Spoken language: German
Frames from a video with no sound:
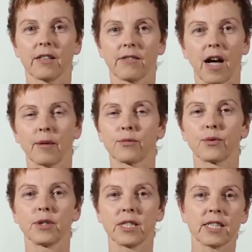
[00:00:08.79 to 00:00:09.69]
Wir haben
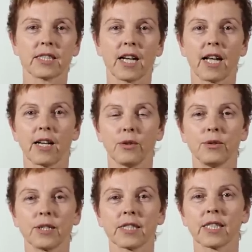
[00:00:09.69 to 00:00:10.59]
fundierte
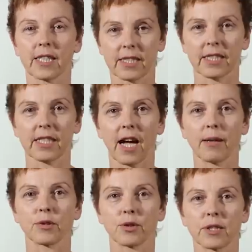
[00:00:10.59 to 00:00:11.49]
Analysen, Kritik
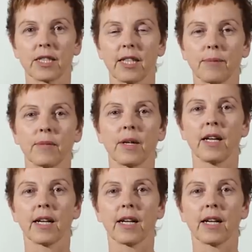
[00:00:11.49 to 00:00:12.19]
am System,